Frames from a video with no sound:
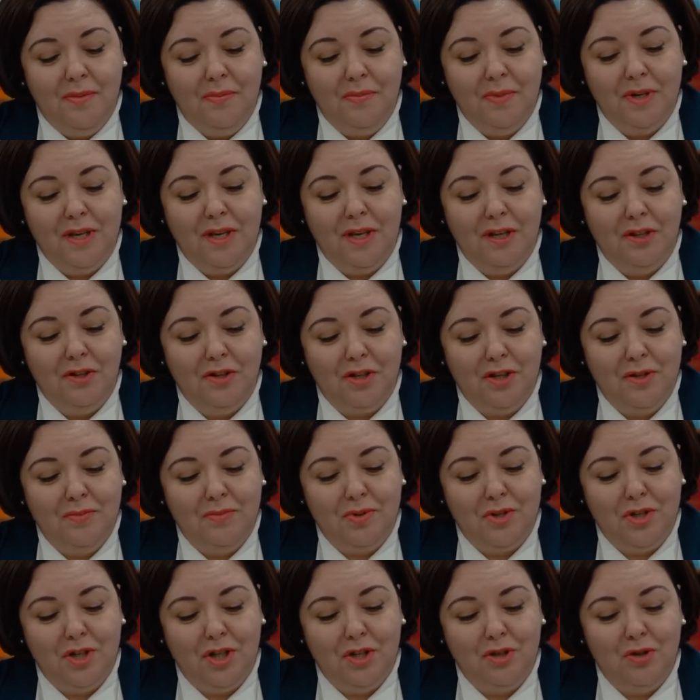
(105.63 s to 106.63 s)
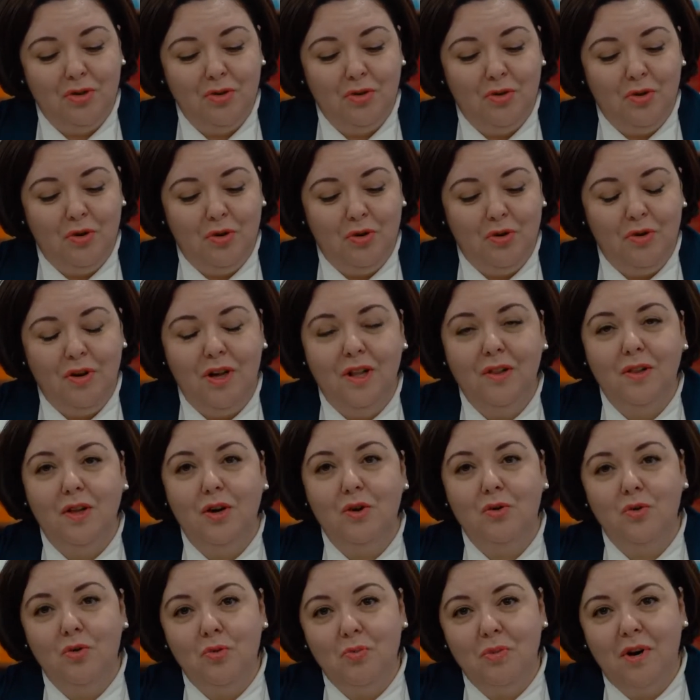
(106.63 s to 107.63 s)
Макелрыпша до
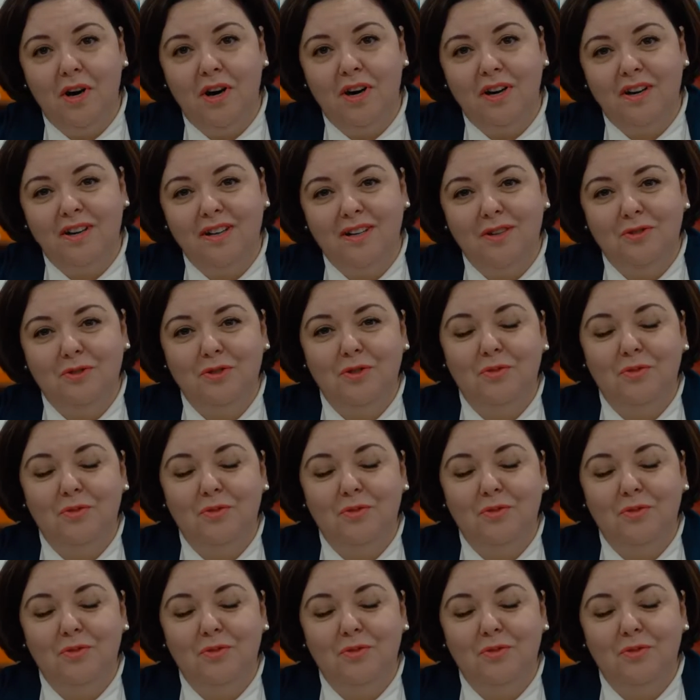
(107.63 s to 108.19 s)
Алакумхары,